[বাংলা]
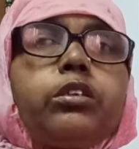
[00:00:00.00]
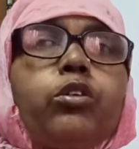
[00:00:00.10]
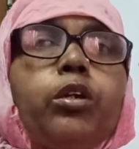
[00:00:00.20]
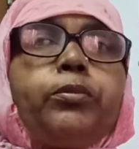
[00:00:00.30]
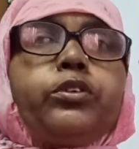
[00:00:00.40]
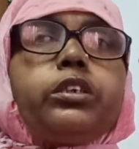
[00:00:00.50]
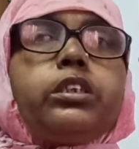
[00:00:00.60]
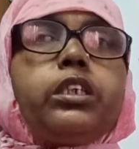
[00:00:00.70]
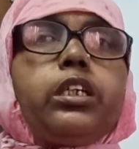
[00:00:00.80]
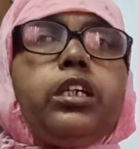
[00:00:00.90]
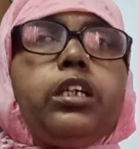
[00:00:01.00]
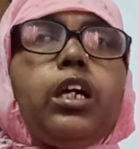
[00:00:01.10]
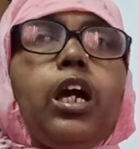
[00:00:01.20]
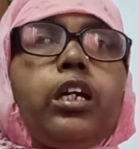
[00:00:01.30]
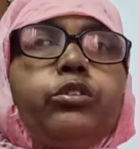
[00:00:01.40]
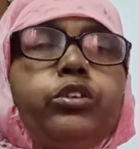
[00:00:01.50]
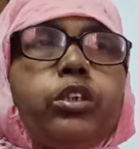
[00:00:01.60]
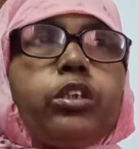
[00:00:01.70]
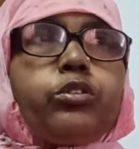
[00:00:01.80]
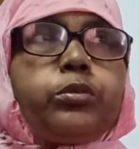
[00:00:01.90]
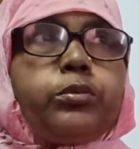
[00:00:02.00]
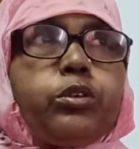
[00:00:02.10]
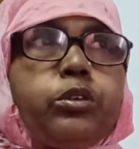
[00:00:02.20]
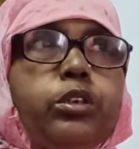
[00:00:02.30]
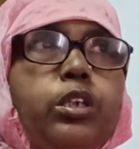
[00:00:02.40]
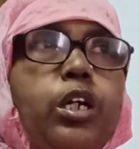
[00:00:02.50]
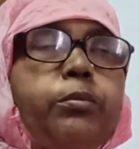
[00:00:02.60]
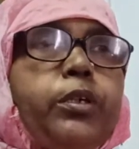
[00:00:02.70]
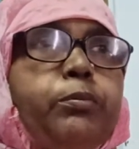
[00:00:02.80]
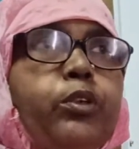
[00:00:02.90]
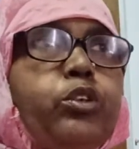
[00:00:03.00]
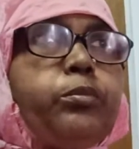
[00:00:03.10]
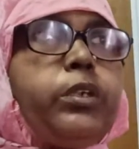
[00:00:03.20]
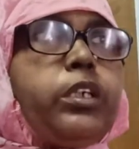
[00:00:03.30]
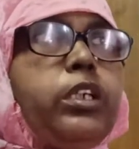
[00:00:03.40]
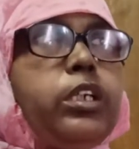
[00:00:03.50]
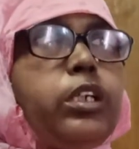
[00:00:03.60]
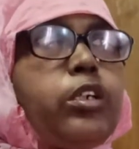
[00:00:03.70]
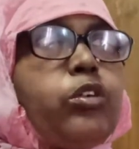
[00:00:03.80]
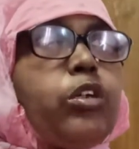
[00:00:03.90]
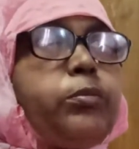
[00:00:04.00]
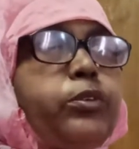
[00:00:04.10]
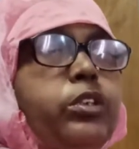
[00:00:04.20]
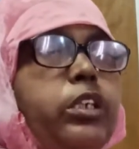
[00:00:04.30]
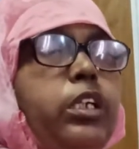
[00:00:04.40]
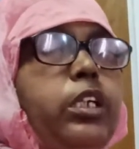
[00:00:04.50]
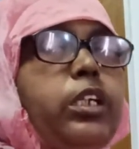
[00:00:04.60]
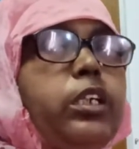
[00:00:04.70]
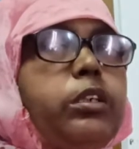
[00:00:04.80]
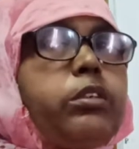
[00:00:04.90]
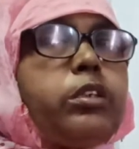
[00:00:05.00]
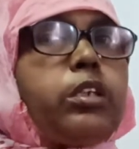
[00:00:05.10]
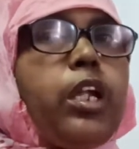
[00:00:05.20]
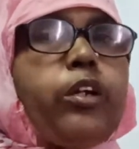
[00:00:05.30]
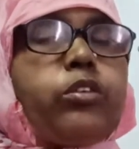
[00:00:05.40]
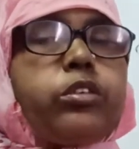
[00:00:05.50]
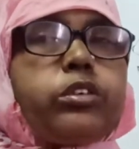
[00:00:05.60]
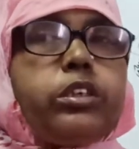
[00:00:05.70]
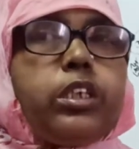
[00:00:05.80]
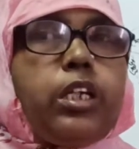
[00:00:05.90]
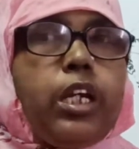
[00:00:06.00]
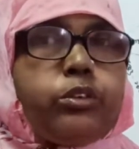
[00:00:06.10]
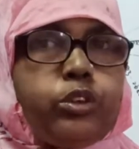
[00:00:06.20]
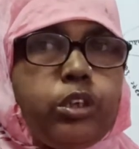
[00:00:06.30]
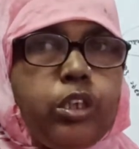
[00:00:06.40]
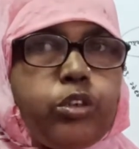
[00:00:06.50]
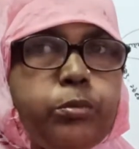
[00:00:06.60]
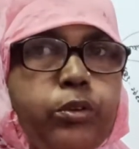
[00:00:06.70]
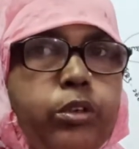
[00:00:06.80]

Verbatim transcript: গল্পটি নিয়ে আলোচনা করব আমরা প্রথমেই গল্পটি লেখক নিয়ে আলোচনা করব